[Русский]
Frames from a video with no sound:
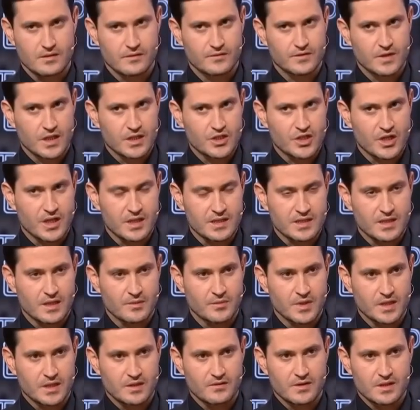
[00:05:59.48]
э, в
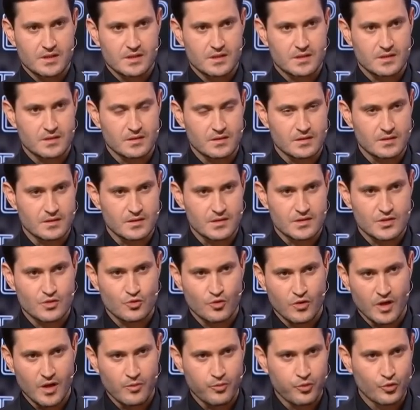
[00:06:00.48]
Должанском? Это ведь э,
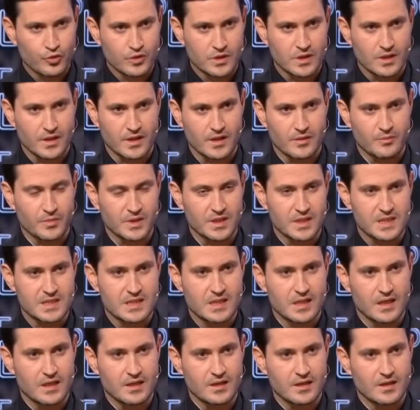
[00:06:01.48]
сухопутное
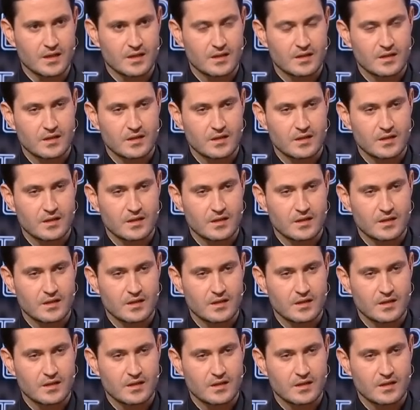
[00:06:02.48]
подразделение?